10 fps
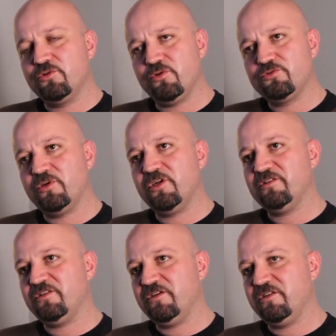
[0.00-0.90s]
kontrol
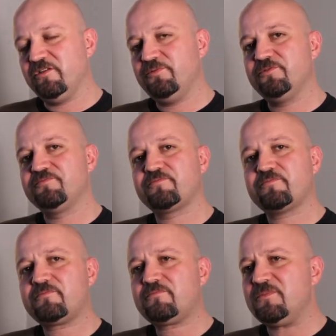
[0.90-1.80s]
altına alınıp
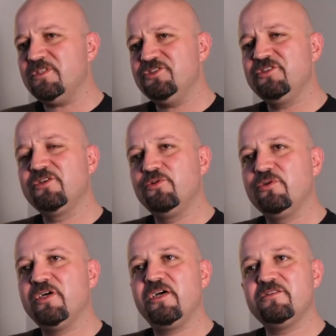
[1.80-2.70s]
kişinin
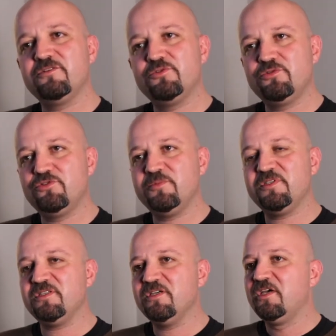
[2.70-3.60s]
günlük hayatını
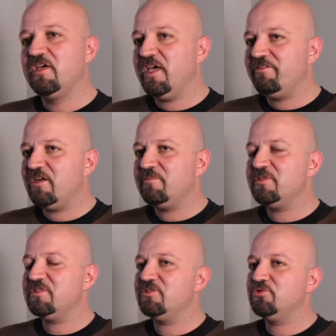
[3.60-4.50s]
sürdürmesi,
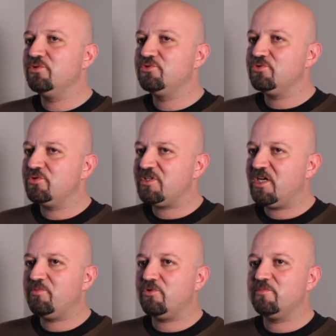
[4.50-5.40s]
evlenmesi, çocuk çocuk
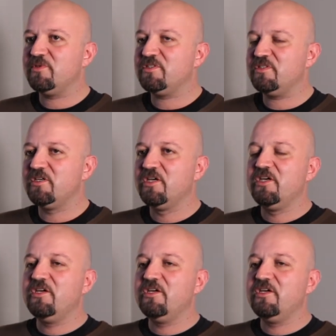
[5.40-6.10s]
sahibi olması,